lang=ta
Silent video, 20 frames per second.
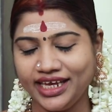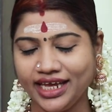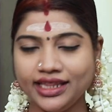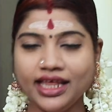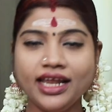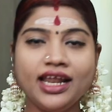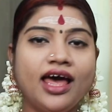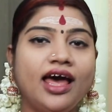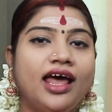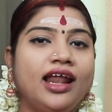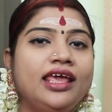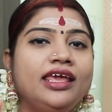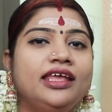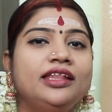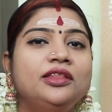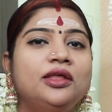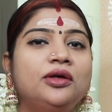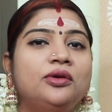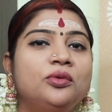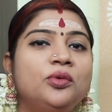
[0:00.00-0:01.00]
எதனால
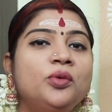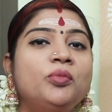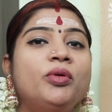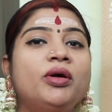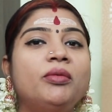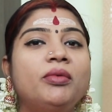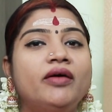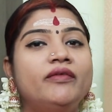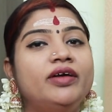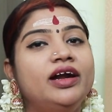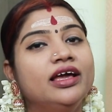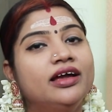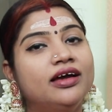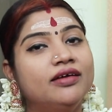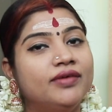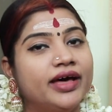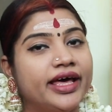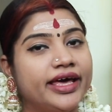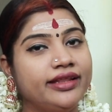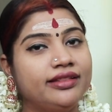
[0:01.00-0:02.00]
இந்த ரூபம் அவளுக்கு
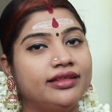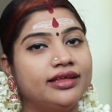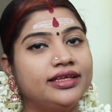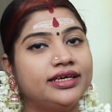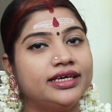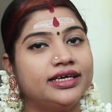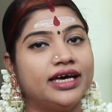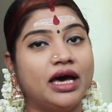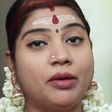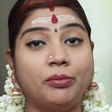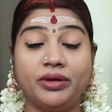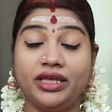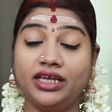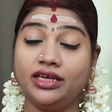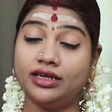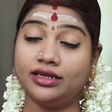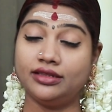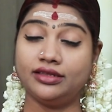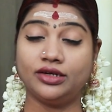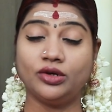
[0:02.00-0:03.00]
வாய்த்தது
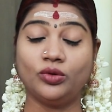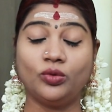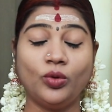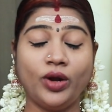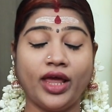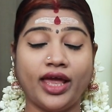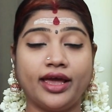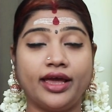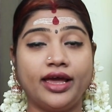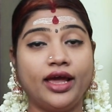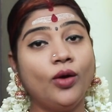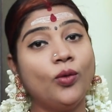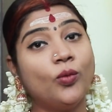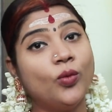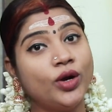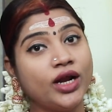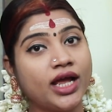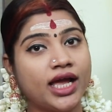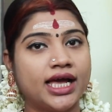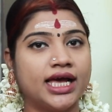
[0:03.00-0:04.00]
அப்படிங்கிறதுக்கு கூட
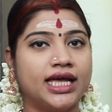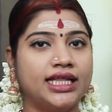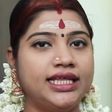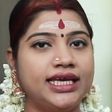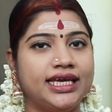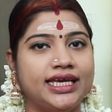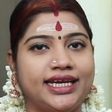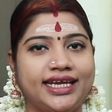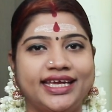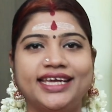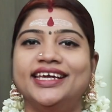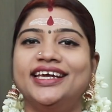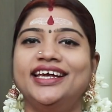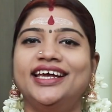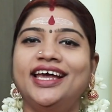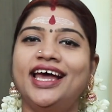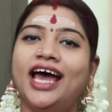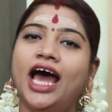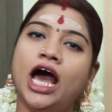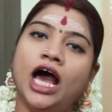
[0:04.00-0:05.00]
ஒரு கதை இருக்கு
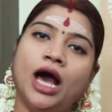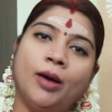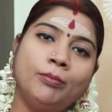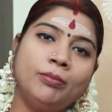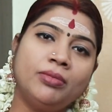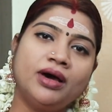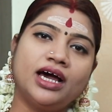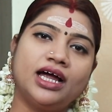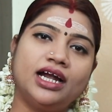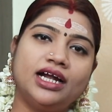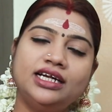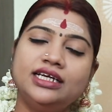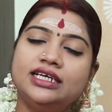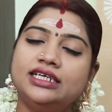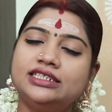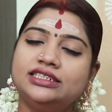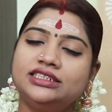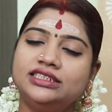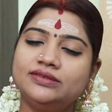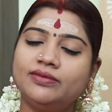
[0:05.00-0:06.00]
அம்பாள்
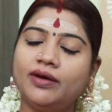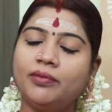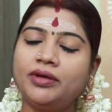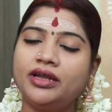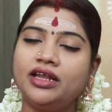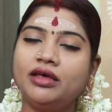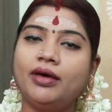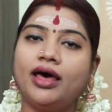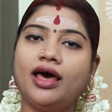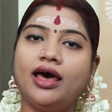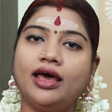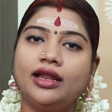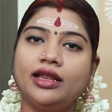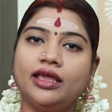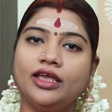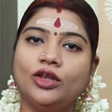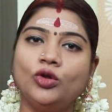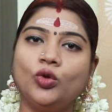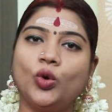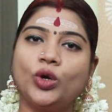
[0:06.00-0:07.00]

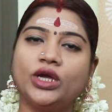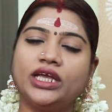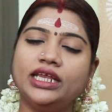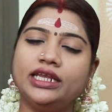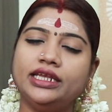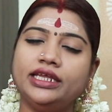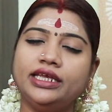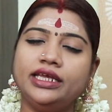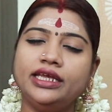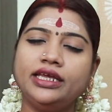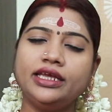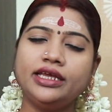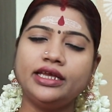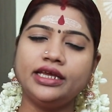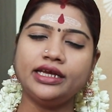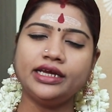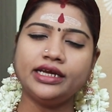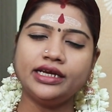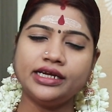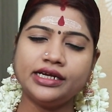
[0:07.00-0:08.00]
சிவபெருமானை நோக்கி
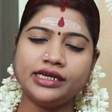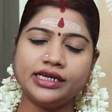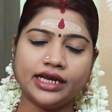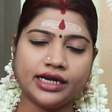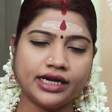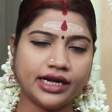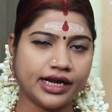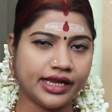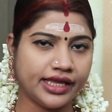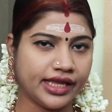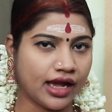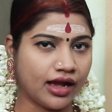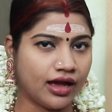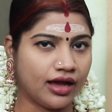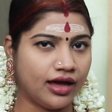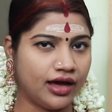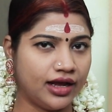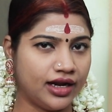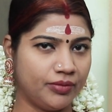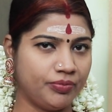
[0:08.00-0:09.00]
நீண்ட நடிய
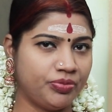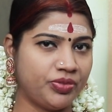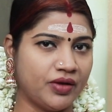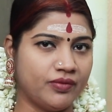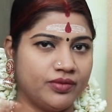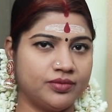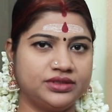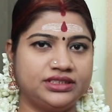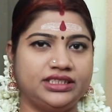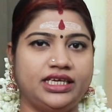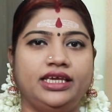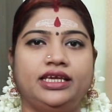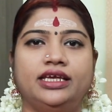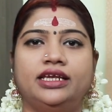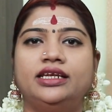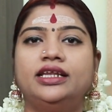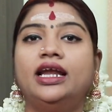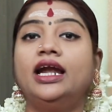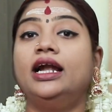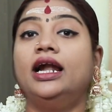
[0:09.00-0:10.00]
காலம் தவம்
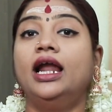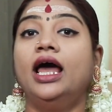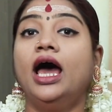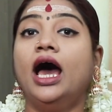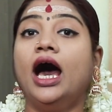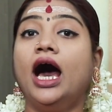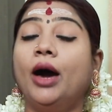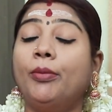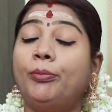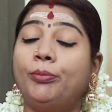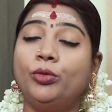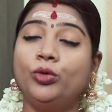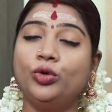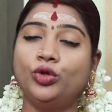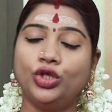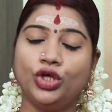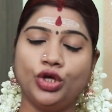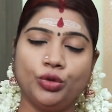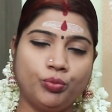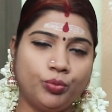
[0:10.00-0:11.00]
செய்கின்றாள்
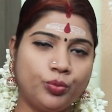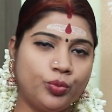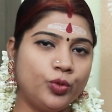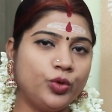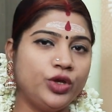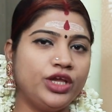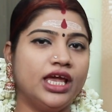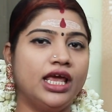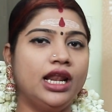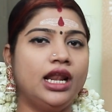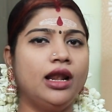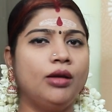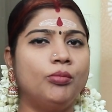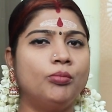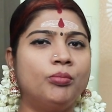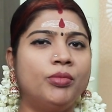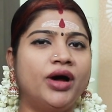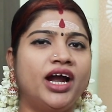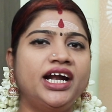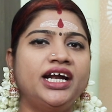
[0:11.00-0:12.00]
அப்போது புயல்
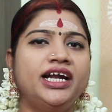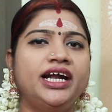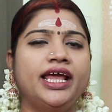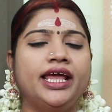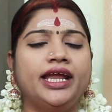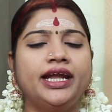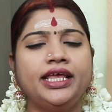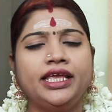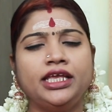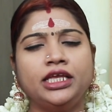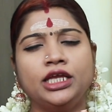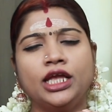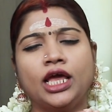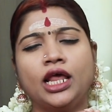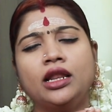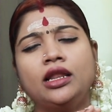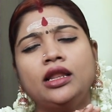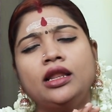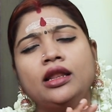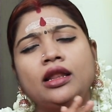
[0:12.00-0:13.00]
மழைன்னு
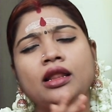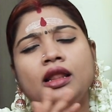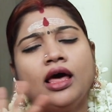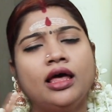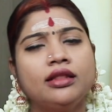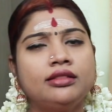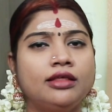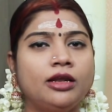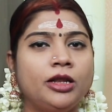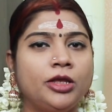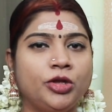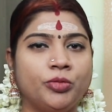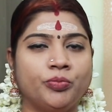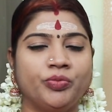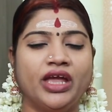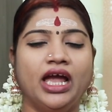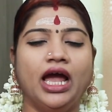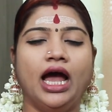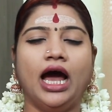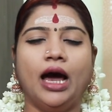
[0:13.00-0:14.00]
எல்லாத்திலையும்
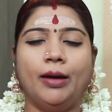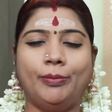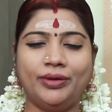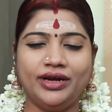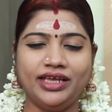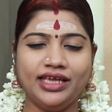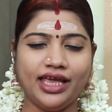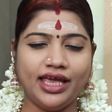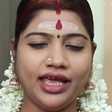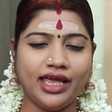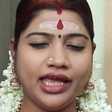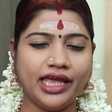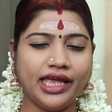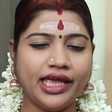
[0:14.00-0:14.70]
அப்படியே